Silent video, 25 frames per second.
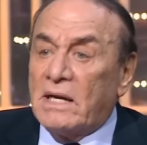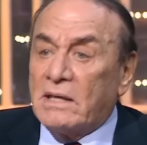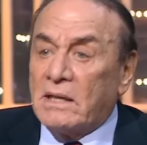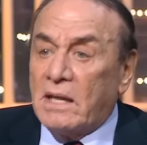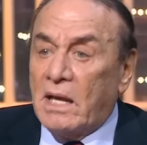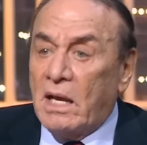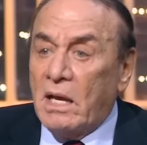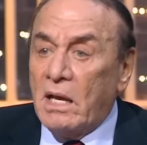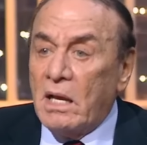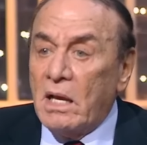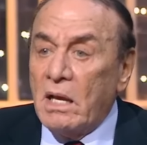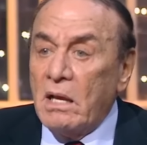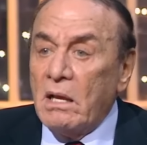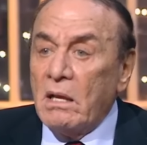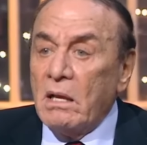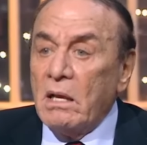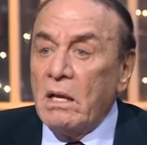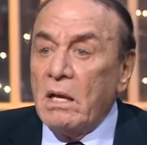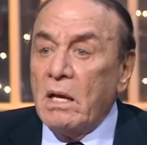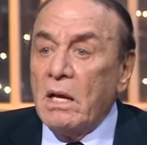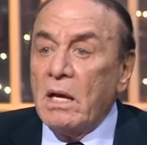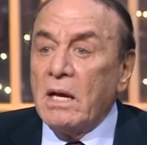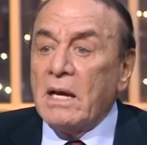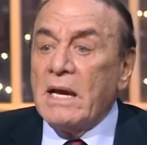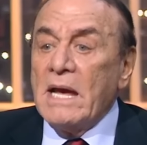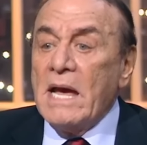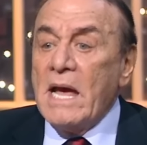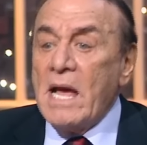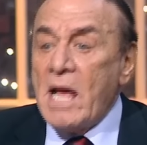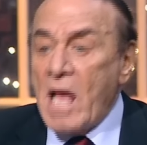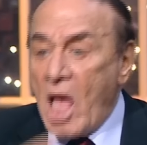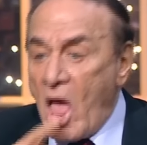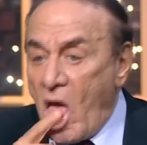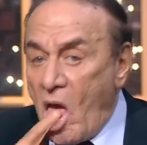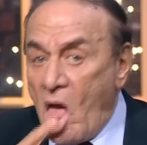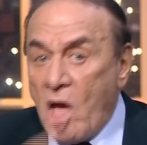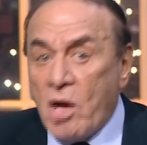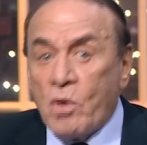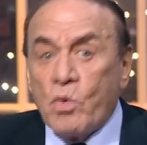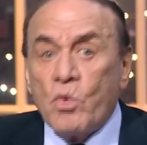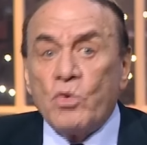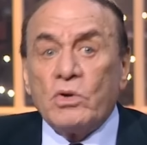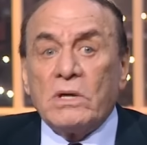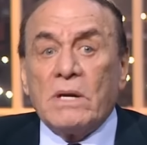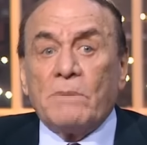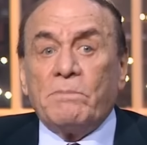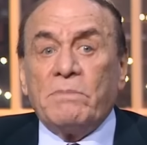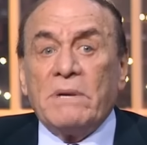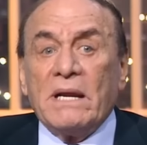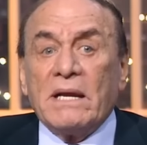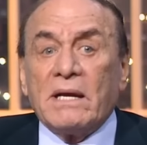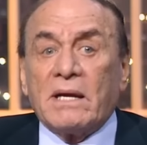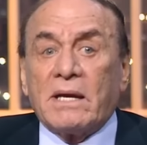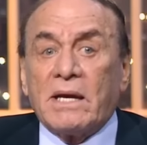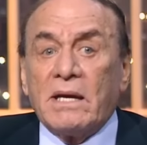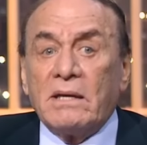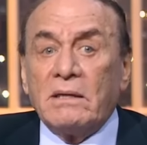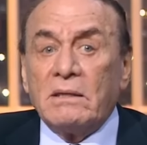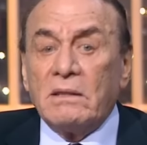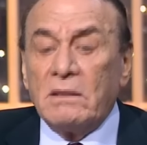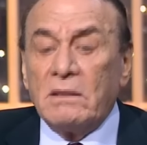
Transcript: الصوره الثانيه جاء اخونا